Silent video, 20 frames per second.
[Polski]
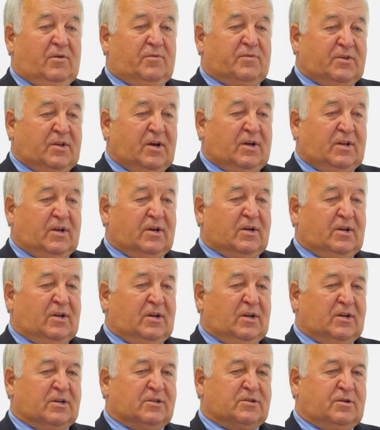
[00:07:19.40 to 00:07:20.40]
Wtedy,
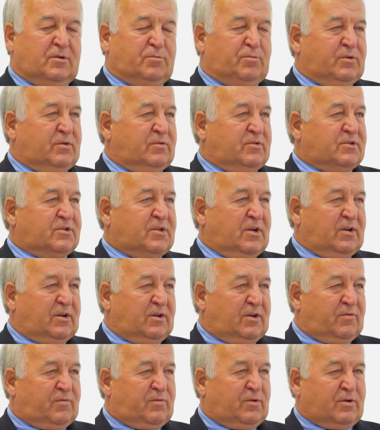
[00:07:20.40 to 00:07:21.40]
kiedy nastąpiły cztery
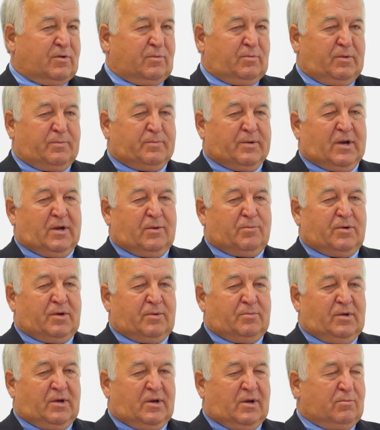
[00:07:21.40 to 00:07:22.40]
reformy pana
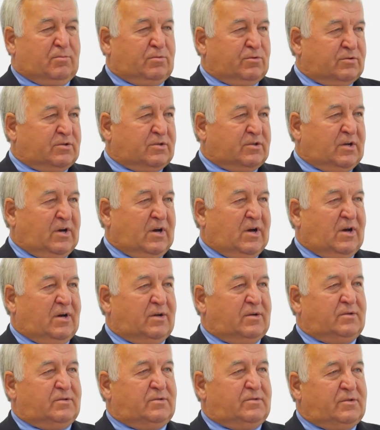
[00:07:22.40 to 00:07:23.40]
premiera Buzka
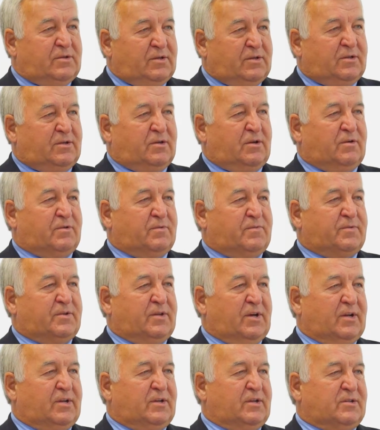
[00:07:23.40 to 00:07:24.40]
i no
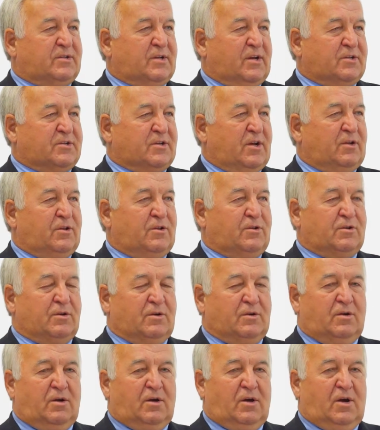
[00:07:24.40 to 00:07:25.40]
wtedy
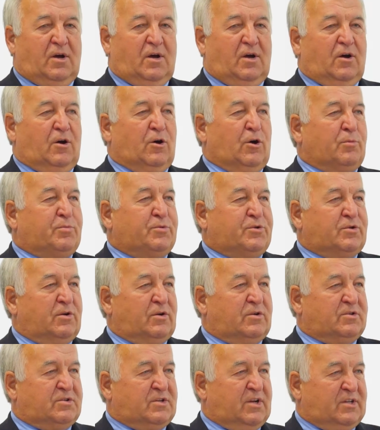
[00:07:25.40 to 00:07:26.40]
zaczęto
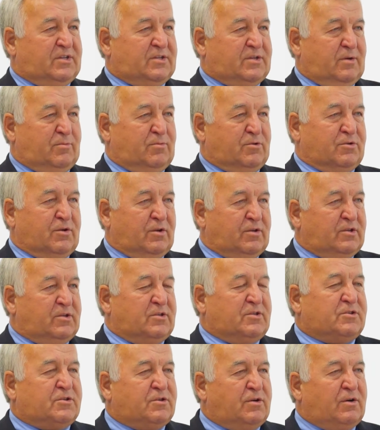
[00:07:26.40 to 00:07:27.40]
obciążać samorządy
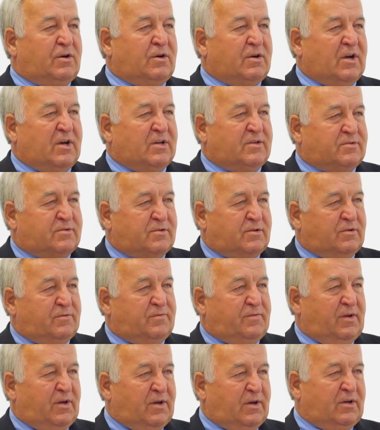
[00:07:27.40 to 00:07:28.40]
coraz to
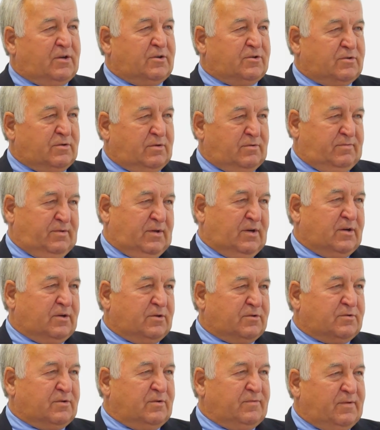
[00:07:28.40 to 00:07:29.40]
większą,
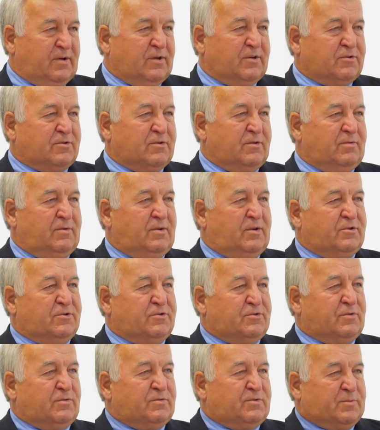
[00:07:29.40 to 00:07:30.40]
większą, większą
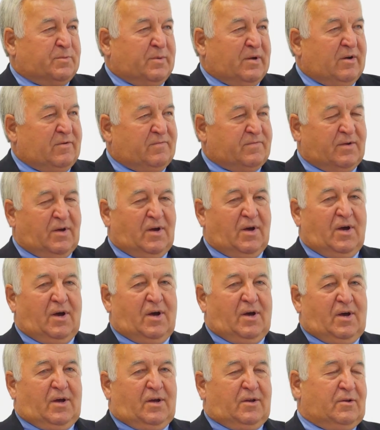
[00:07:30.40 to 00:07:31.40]
ilością spraw.
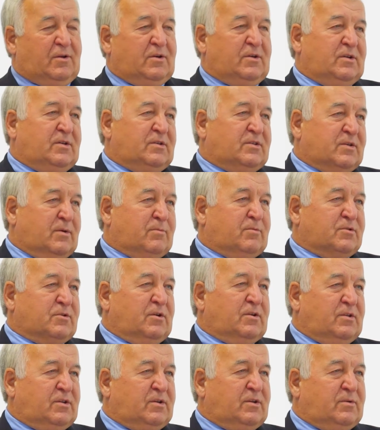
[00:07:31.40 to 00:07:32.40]
No i
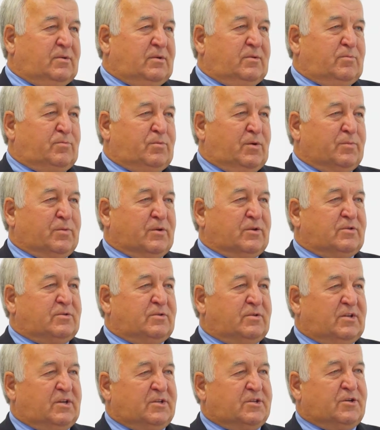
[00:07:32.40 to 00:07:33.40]
samorządy po
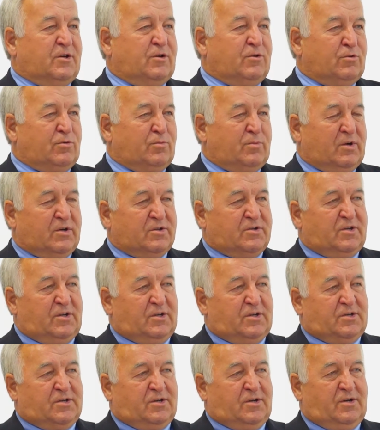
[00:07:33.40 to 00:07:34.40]
prostu zaczęły
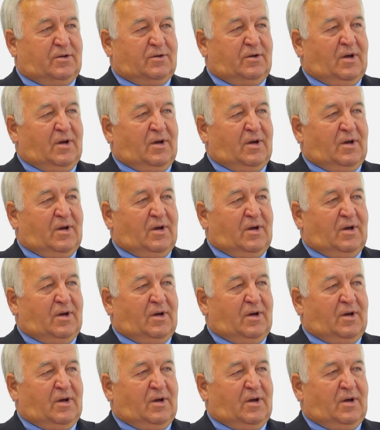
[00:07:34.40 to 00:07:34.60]
ubożeć.